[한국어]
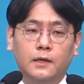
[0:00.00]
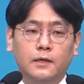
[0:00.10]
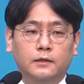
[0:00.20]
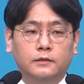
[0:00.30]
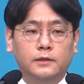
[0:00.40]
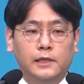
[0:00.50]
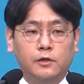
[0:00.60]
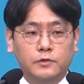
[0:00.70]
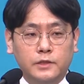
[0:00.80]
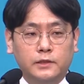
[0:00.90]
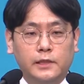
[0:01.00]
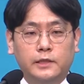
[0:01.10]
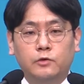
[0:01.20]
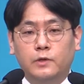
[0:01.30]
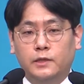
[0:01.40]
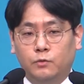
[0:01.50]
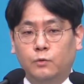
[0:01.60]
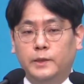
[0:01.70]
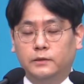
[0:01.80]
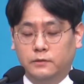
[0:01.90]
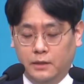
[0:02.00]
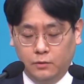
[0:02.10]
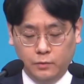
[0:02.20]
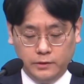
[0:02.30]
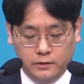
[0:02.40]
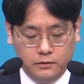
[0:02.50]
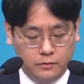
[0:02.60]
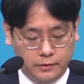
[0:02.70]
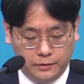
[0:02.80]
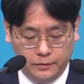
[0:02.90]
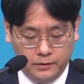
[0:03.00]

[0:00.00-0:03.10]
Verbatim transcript: 그들이 형제들이 이러한 고백들을 하고 있는 거예요.